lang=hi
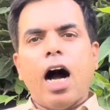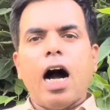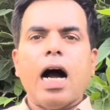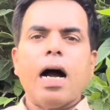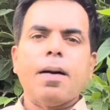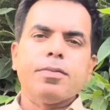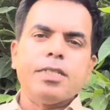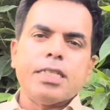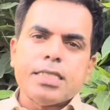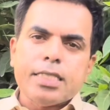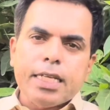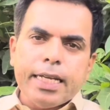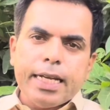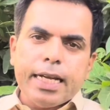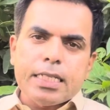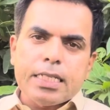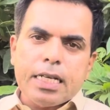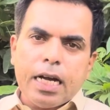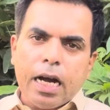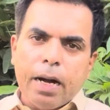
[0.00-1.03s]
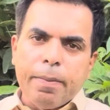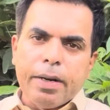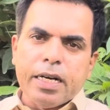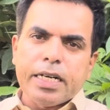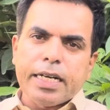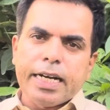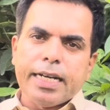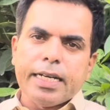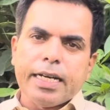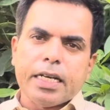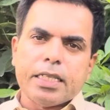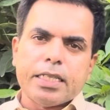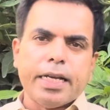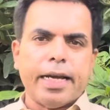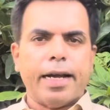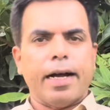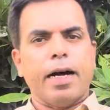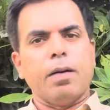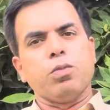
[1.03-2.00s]
आप जिस तरीके से हमें ट्रीट
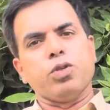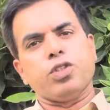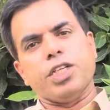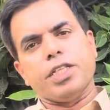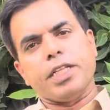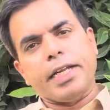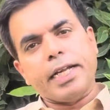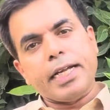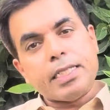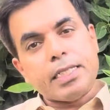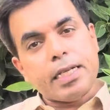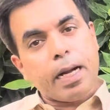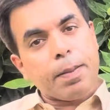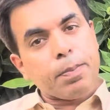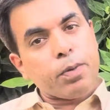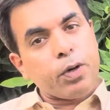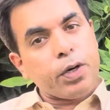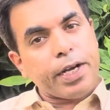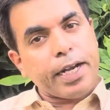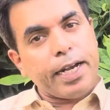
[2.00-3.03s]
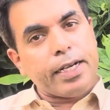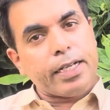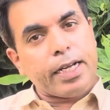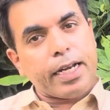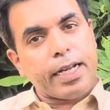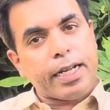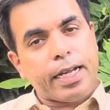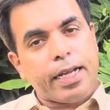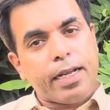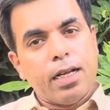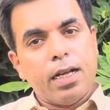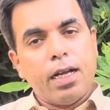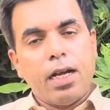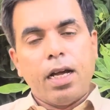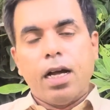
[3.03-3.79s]
करते हैं हम उसी तरीके से आपको ट्रीट करेंगे